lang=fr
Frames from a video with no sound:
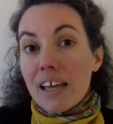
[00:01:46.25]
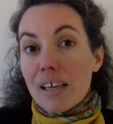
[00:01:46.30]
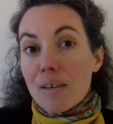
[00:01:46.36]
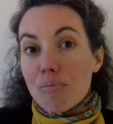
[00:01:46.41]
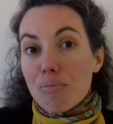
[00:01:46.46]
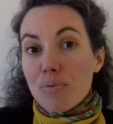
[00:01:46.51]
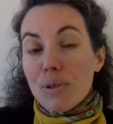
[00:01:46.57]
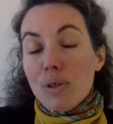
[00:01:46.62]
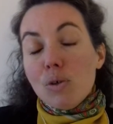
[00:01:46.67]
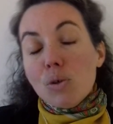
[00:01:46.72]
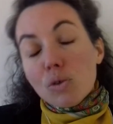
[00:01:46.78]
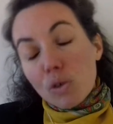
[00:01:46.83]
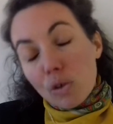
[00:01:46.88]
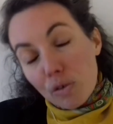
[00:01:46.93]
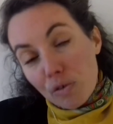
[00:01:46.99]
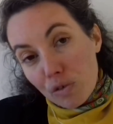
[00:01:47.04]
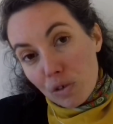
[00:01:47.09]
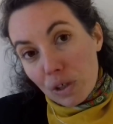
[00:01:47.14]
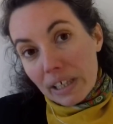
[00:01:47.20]
Et puis
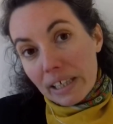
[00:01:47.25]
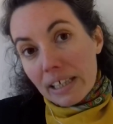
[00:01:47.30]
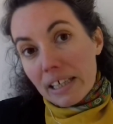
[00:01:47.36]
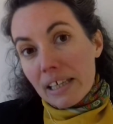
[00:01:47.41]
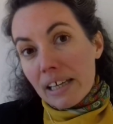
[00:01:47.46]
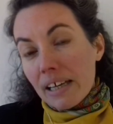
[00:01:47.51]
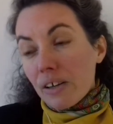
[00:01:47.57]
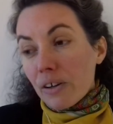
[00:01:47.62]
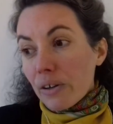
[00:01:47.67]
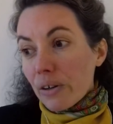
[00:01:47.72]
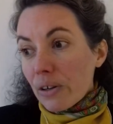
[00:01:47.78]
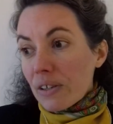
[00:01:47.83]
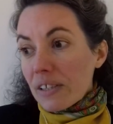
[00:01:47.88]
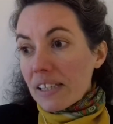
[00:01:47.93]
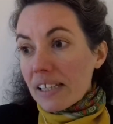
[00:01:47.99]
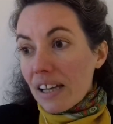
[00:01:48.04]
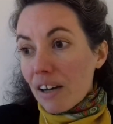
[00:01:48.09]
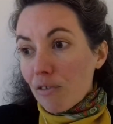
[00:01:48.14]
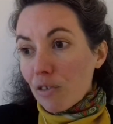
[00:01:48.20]
l'autre volet,
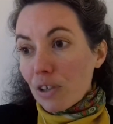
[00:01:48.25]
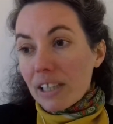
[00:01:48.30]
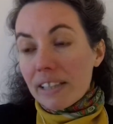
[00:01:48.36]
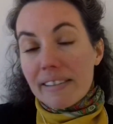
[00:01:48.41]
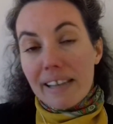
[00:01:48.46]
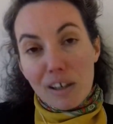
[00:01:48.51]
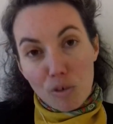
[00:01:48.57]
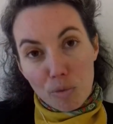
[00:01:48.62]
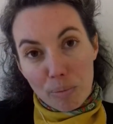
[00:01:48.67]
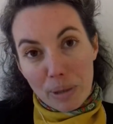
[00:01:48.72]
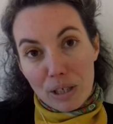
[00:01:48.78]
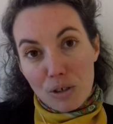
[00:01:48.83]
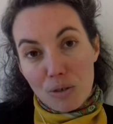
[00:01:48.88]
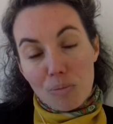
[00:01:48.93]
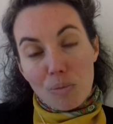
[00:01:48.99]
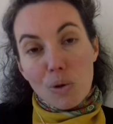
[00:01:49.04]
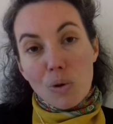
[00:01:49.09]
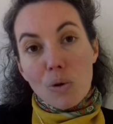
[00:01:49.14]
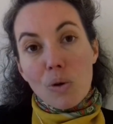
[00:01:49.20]
c'est un volet
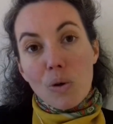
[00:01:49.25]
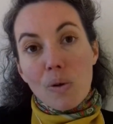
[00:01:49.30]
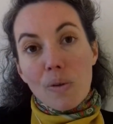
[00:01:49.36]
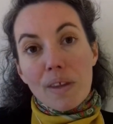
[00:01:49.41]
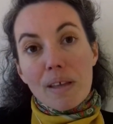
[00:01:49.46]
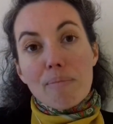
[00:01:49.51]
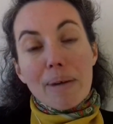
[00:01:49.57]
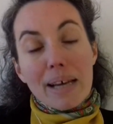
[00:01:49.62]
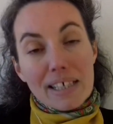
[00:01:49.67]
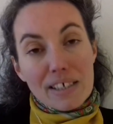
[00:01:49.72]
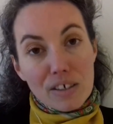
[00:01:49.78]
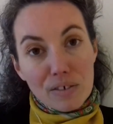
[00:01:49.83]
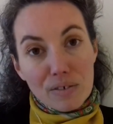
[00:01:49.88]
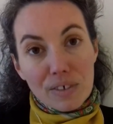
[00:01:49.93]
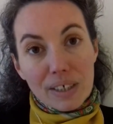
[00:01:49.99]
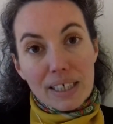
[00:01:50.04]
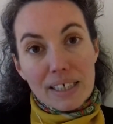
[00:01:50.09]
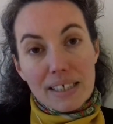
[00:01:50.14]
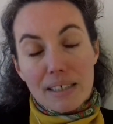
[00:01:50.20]
d'accompagnement des
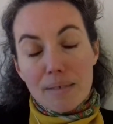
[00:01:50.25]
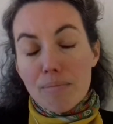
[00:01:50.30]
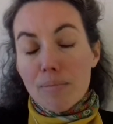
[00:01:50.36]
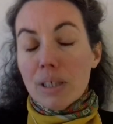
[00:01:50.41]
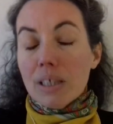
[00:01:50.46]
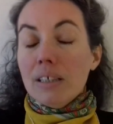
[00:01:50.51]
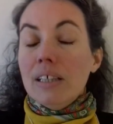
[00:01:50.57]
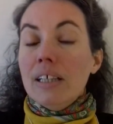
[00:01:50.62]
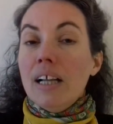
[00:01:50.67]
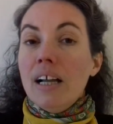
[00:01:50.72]
personnes victimes,